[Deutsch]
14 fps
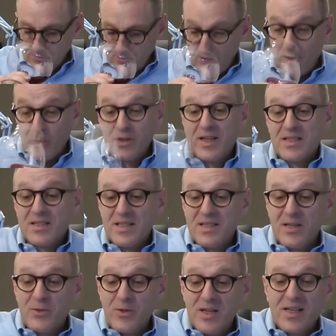Ja, und jetzt ist
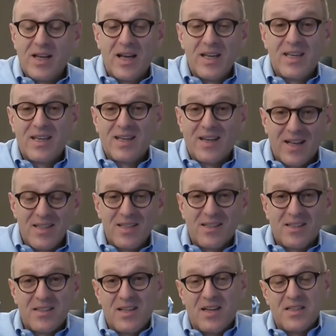natürlich gleich ganz
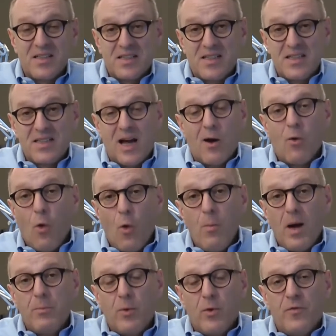interessant, das
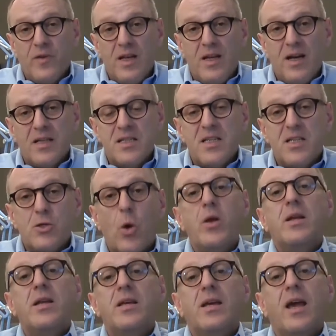Aromaprofil hat sich
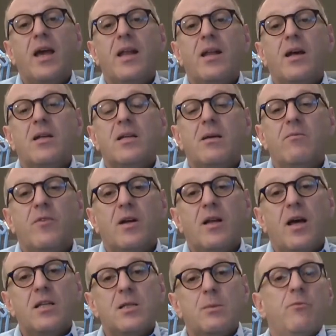deutlich geändert im
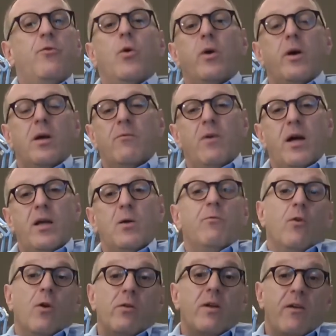Vergleich zum vorigen Wein,
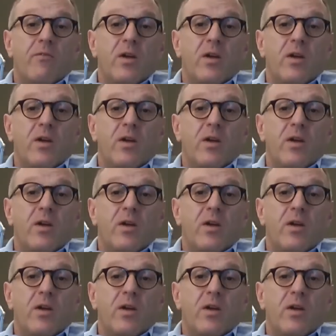obwohl wir